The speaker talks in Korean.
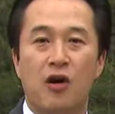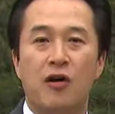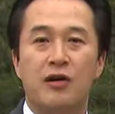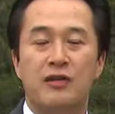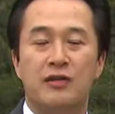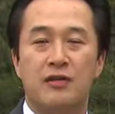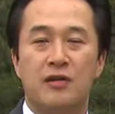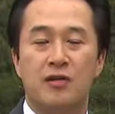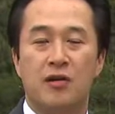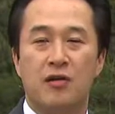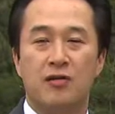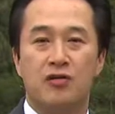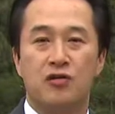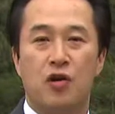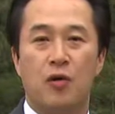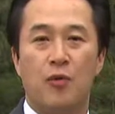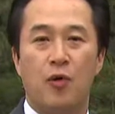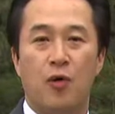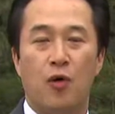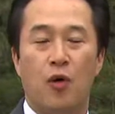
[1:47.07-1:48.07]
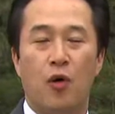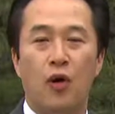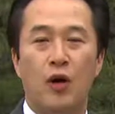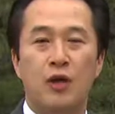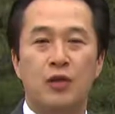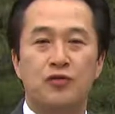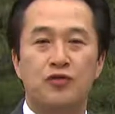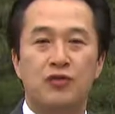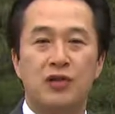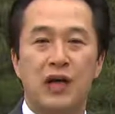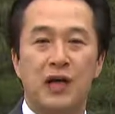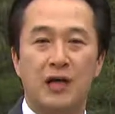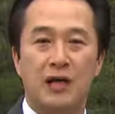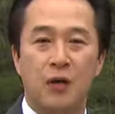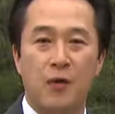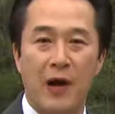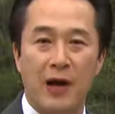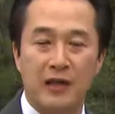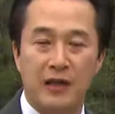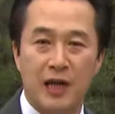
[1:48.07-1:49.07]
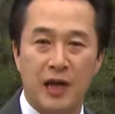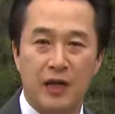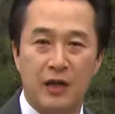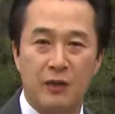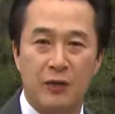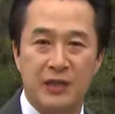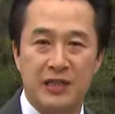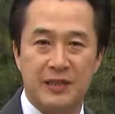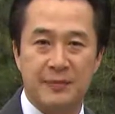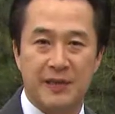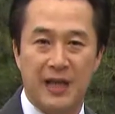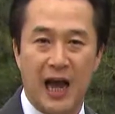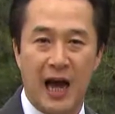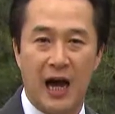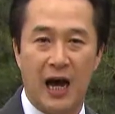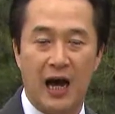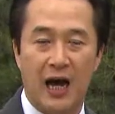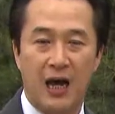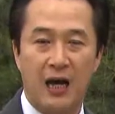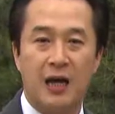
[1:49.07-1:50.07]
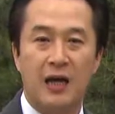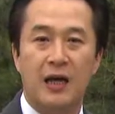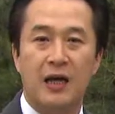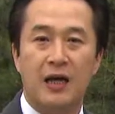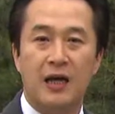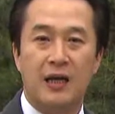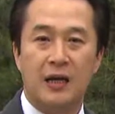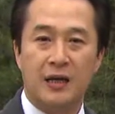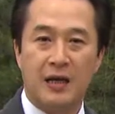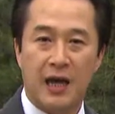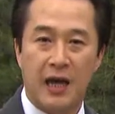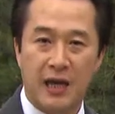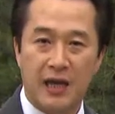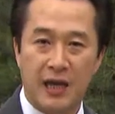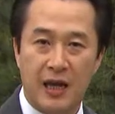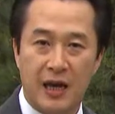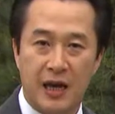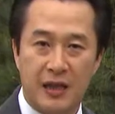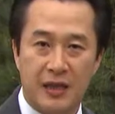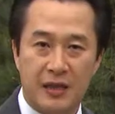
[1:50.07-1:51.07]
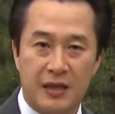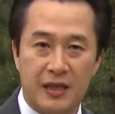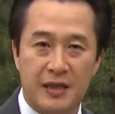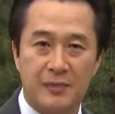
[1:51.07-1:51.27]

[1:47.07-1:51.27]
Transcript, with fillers: 더 있을 것으로 보고 수사를 확대하기로 했습니다. KNN